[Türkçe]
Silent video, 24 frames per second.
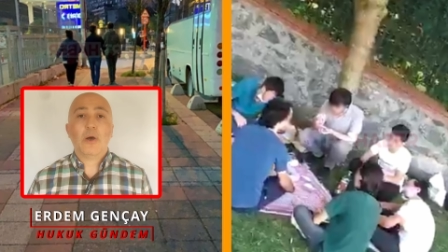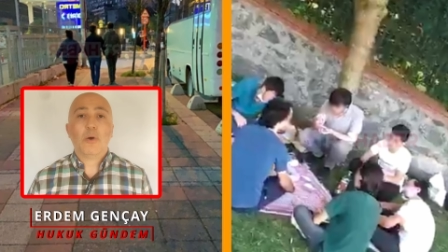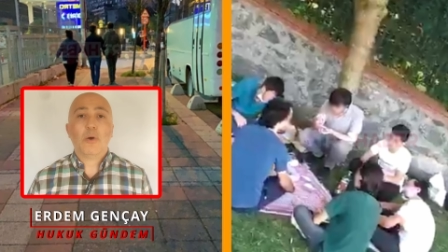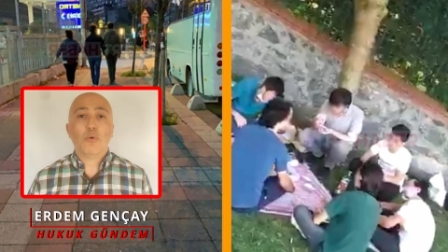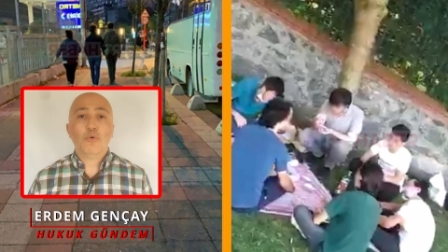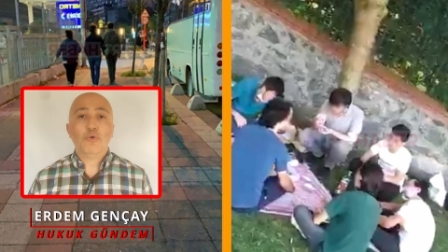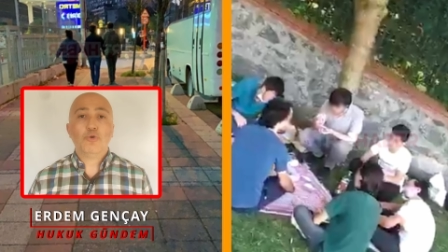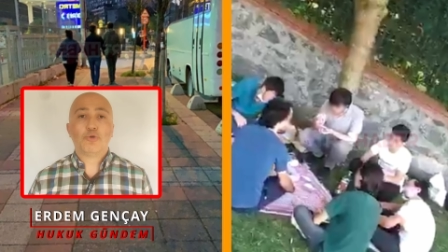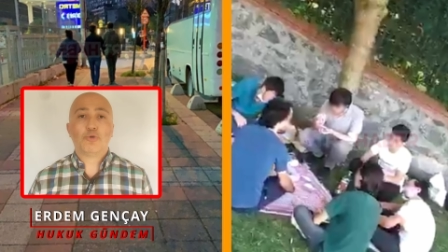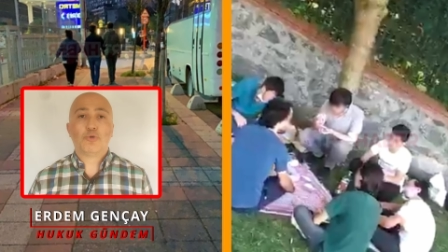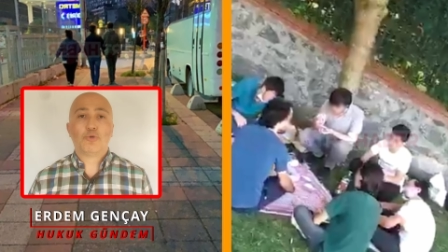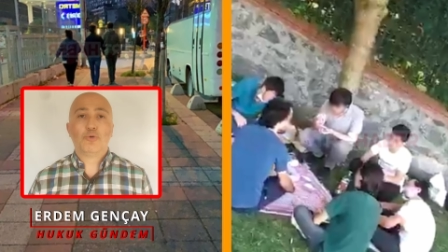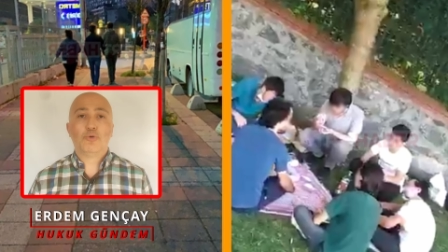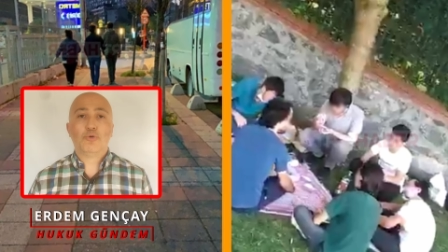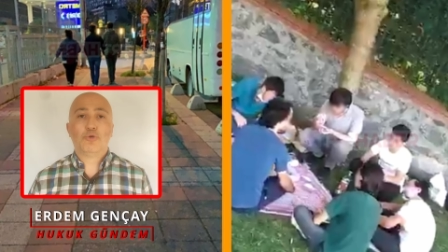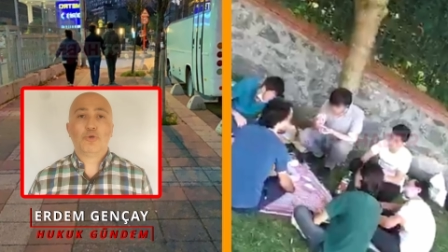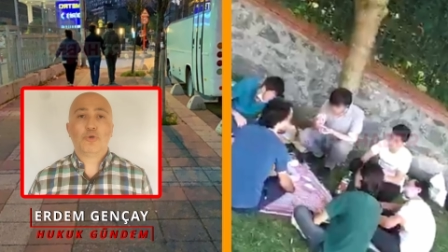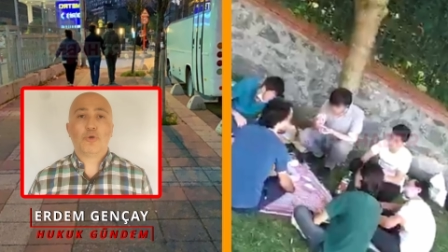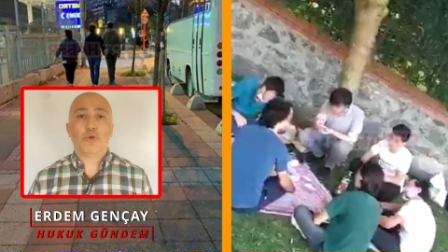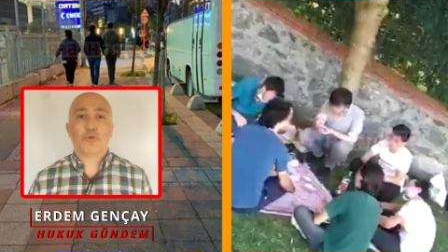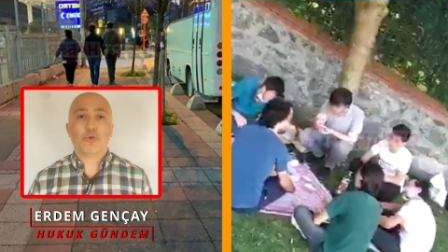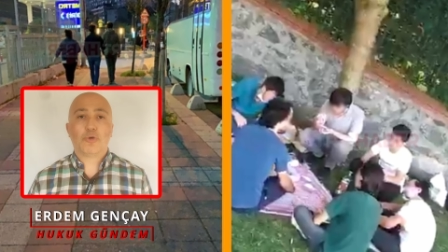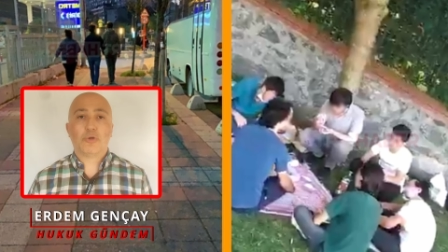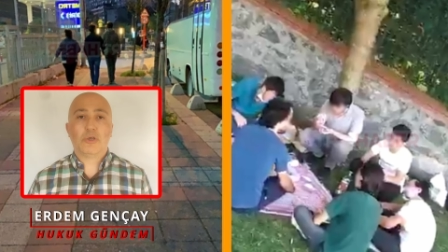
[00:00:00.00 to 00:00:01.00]
uyuşturucu
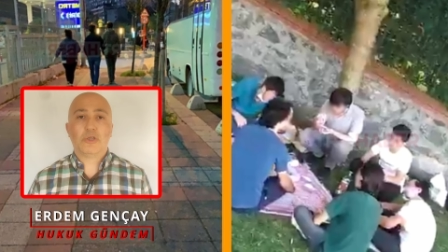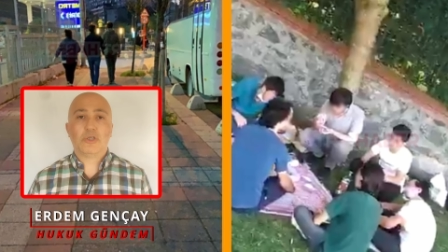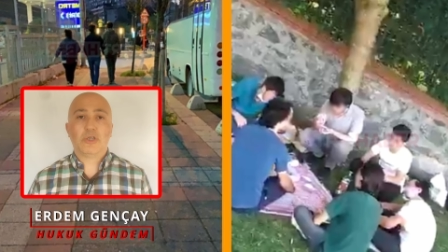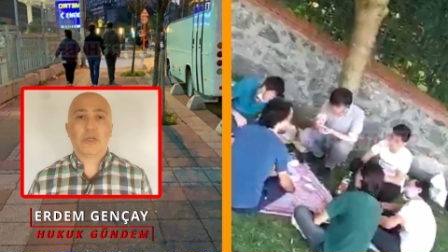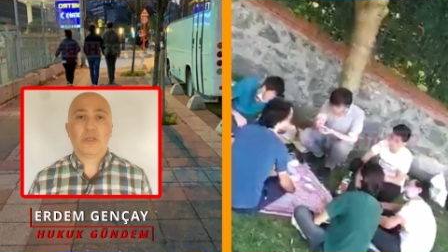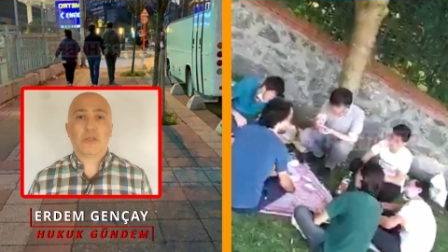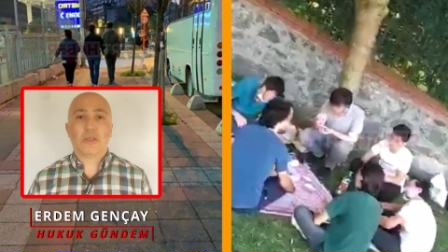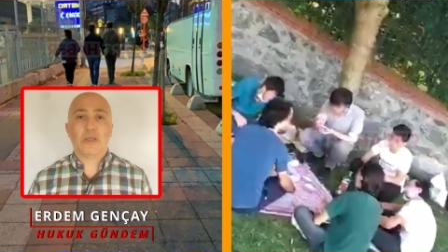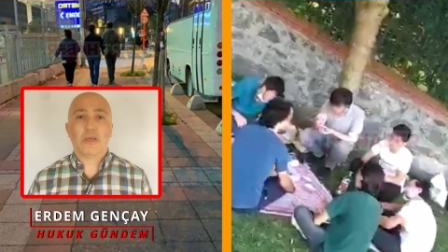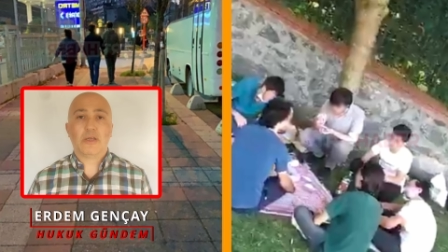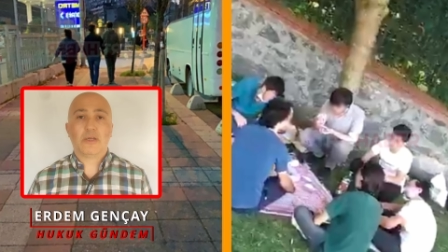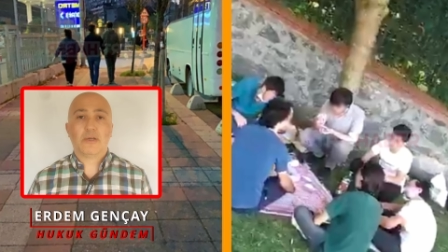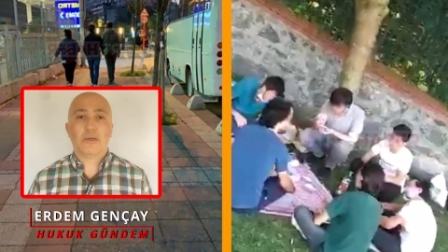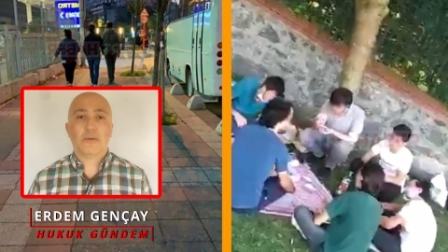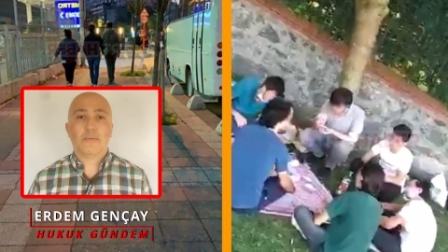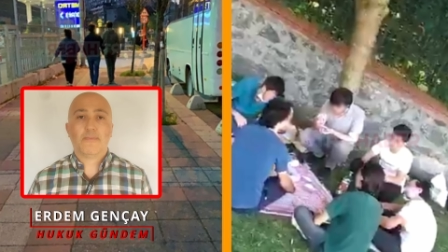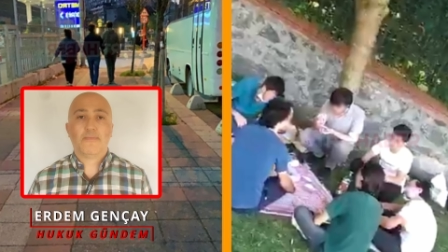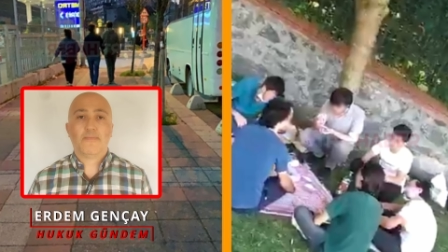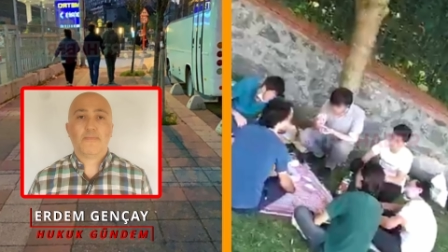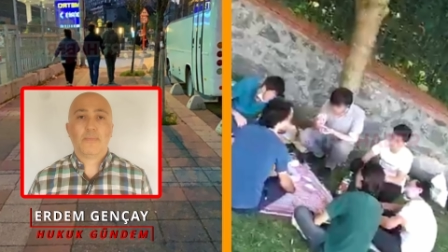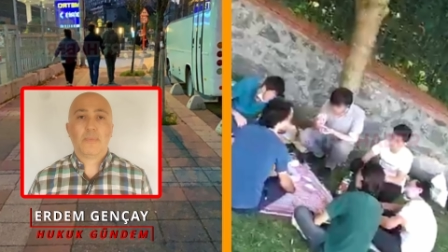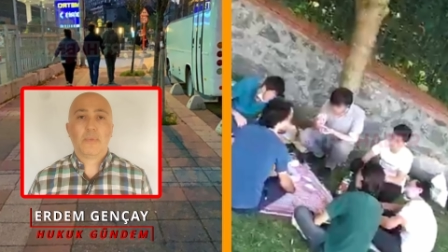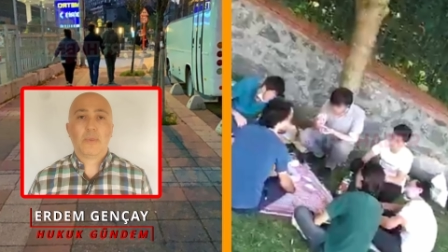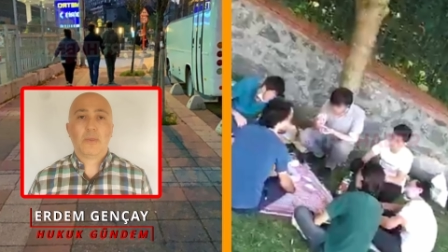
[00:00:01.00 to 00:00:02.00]
götürecekler?
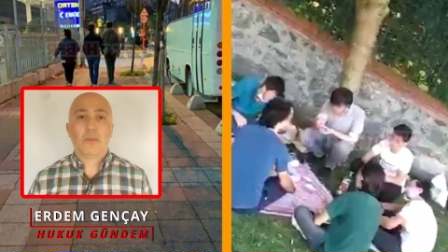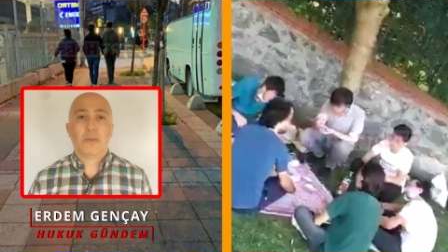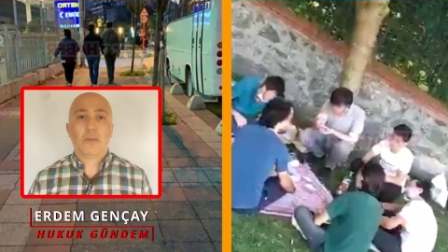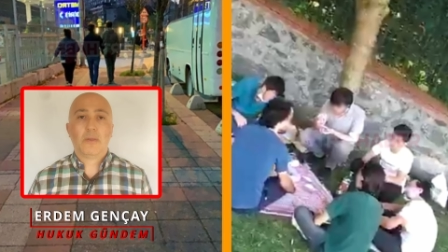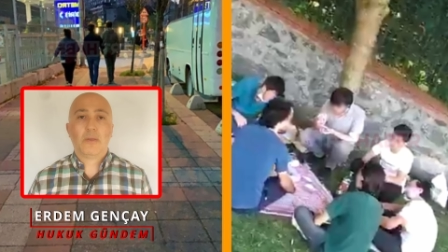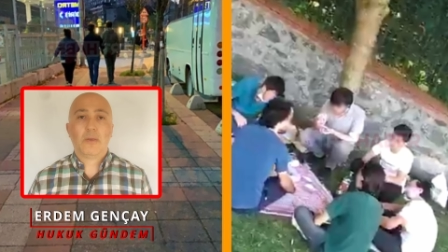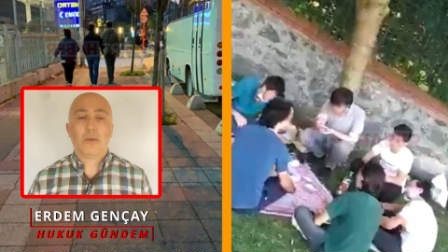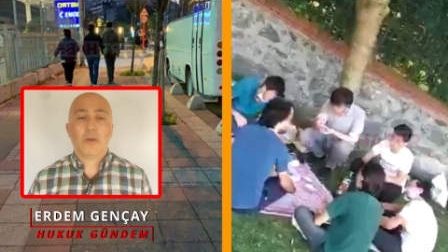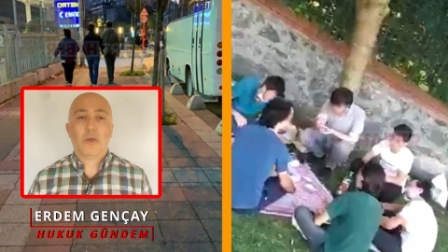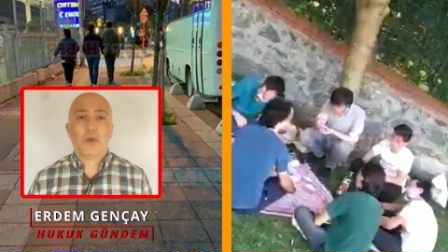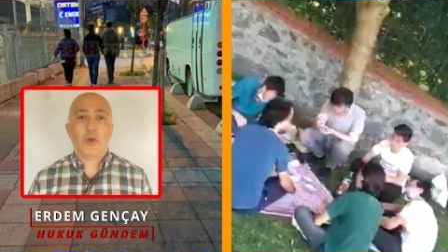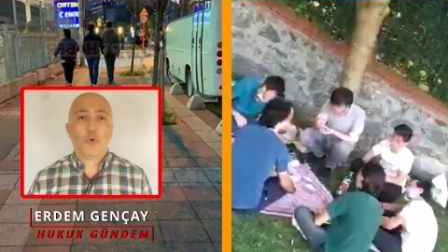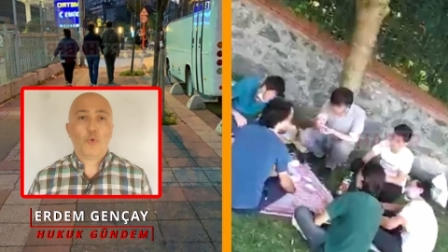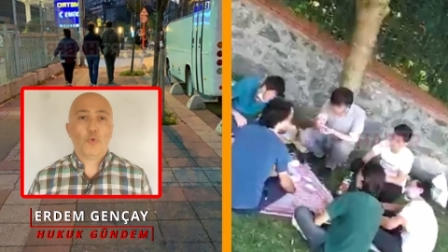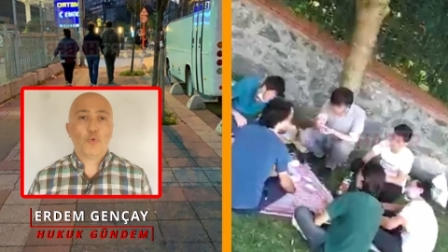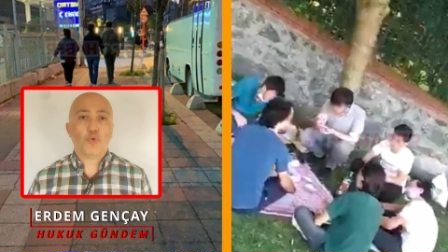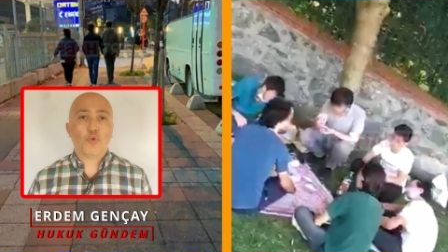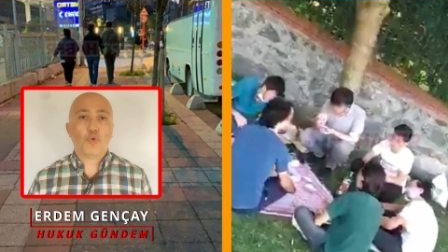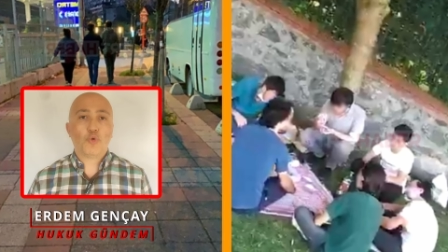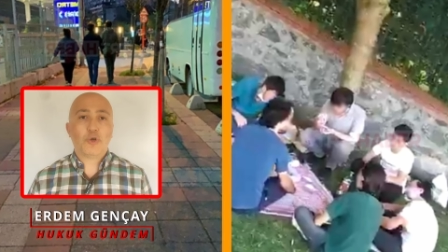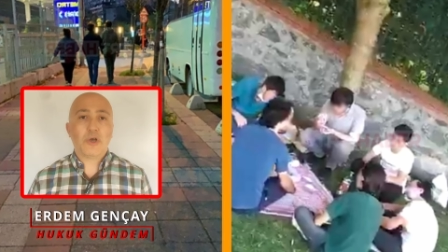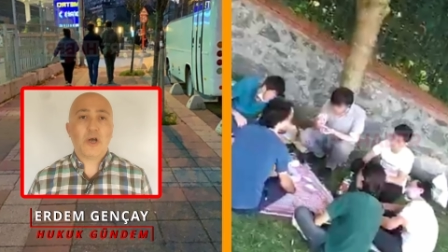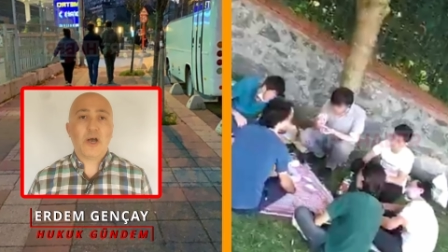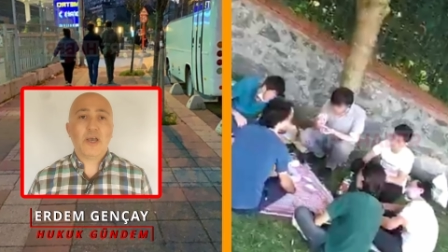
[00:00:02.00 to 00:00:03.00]

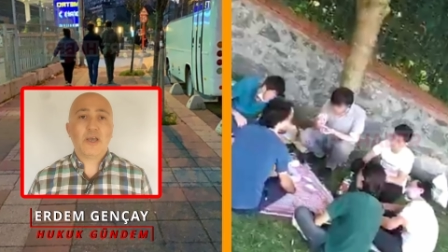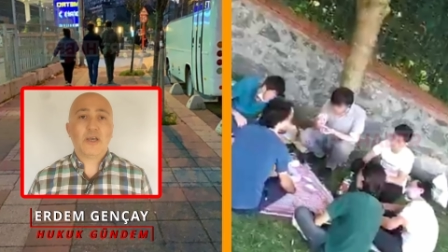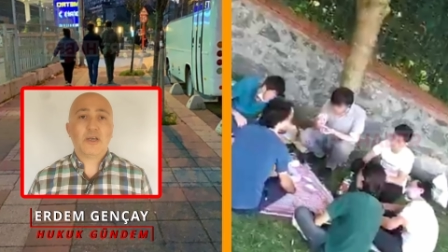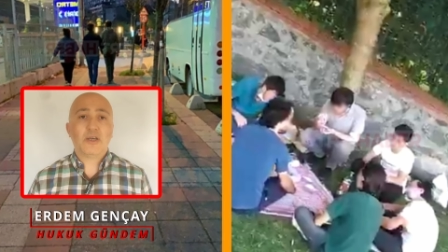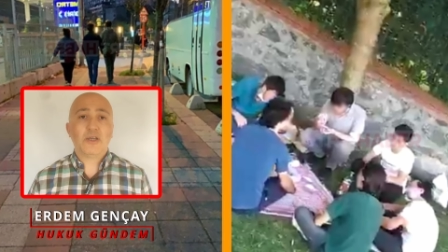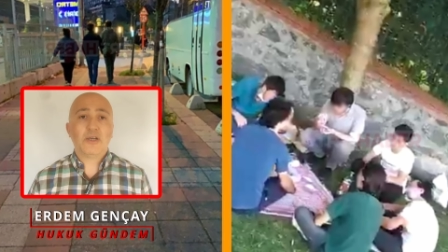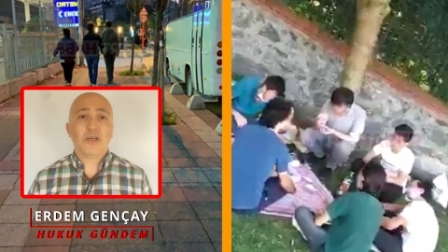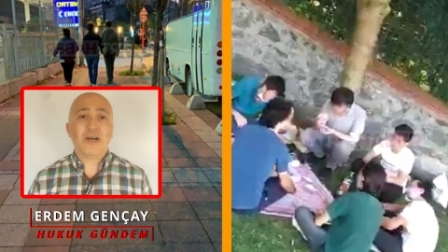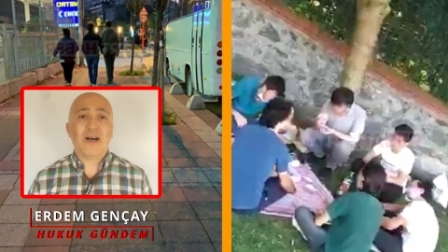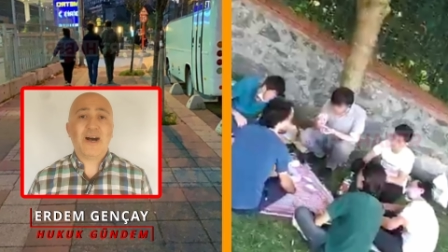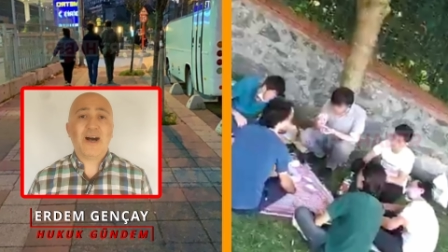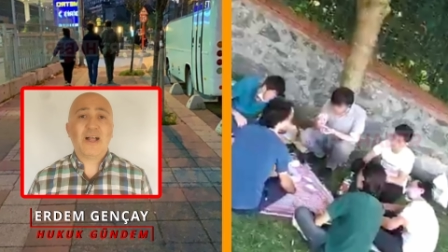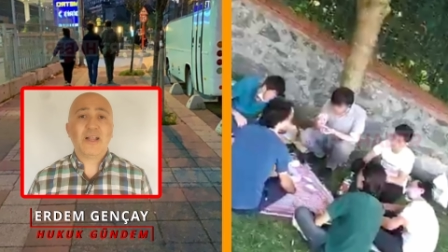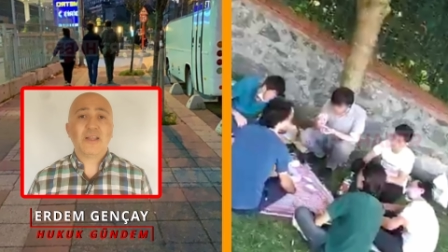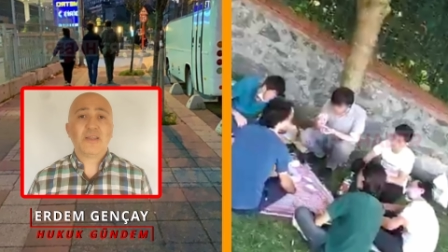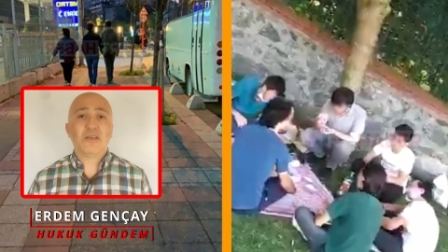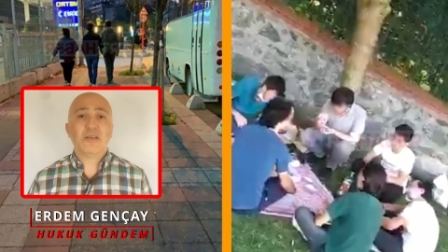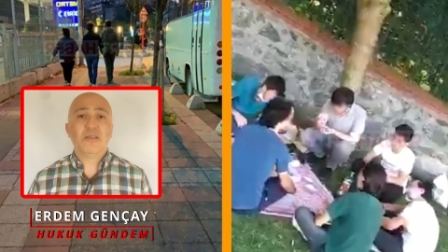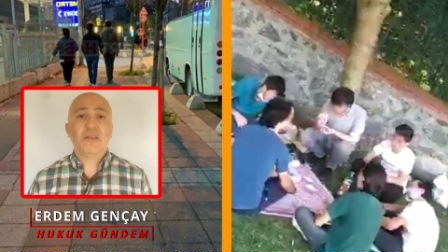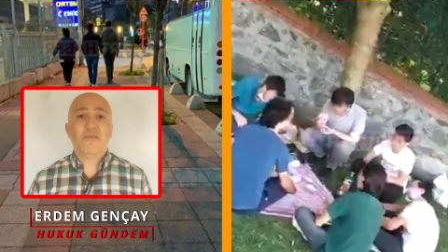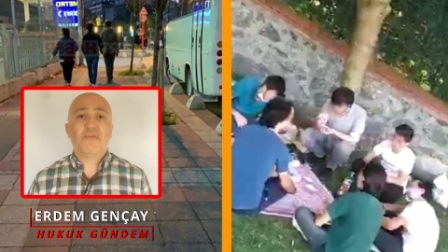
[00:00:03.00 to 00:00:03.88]
Hukuka aykırı aldığın